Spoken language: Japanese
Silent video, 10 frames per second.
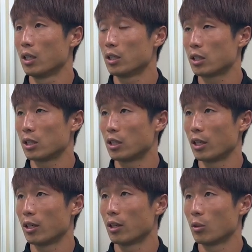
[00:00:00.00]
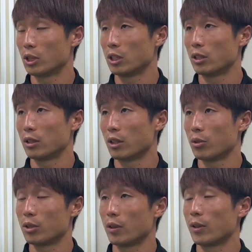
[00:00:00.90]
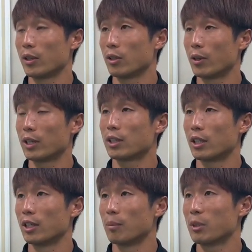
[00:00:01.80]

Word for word: 意識してほしいっていうふうには言われてたんで、